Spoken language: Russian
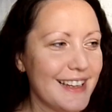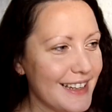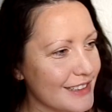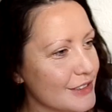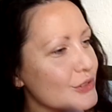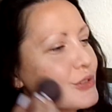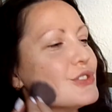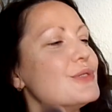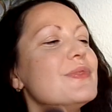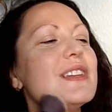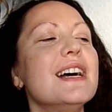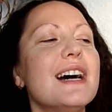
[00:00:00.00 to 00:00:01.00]
это тоже
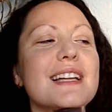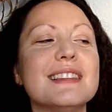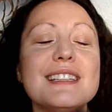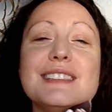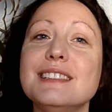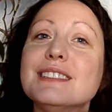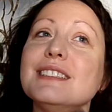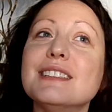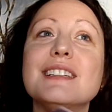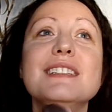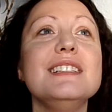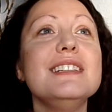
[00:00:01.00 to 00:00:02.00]
относительно.
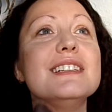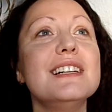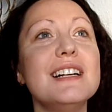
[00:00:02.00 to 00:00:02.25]
И